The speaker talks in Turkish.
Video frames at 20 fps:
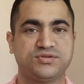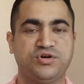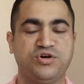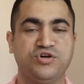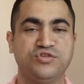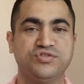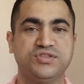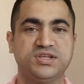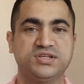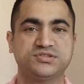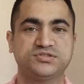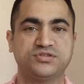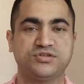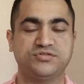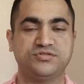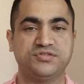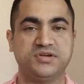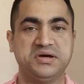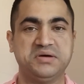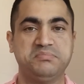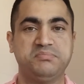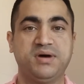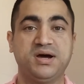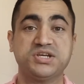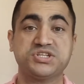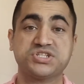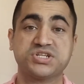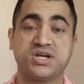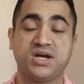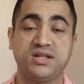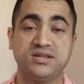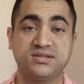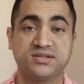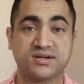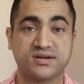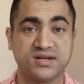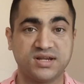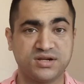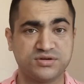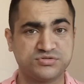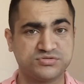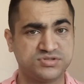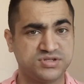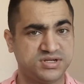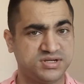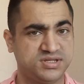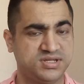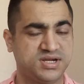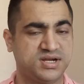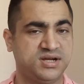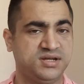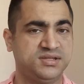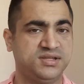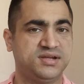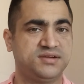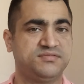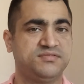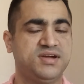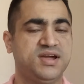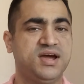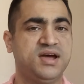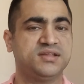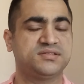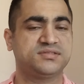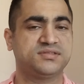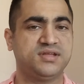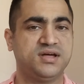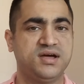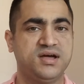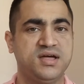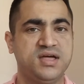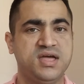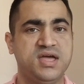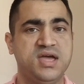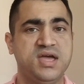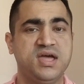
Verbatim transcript: ondan sonra baş kaldırılar üzerine kadar veya hatta